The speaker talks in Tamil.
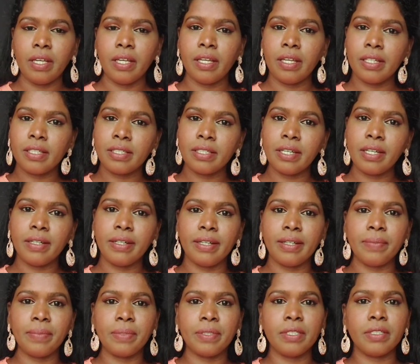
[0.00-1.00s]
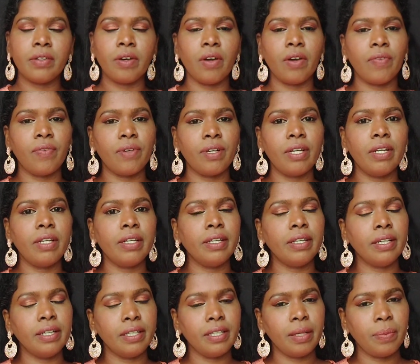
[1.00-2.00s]
எக்ஸ்ட்ரா டென் பர்சன்ட் ஆஃபரில்
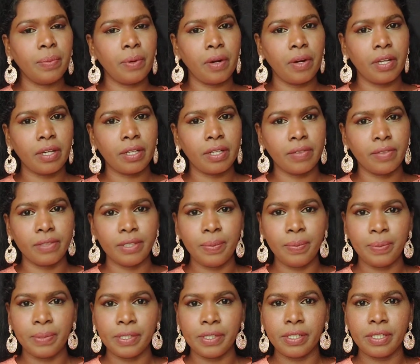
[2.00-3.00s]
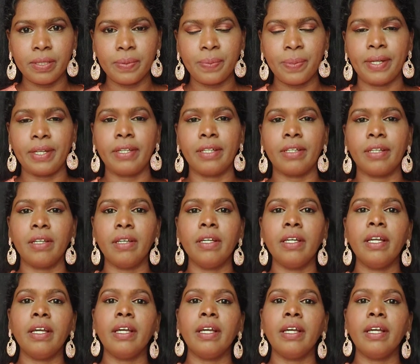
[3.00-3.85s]
நீங்கள் இந்த ப்ராடக்டை வந்து பர்ச்சேஸ் பண்ணிக்கலாம்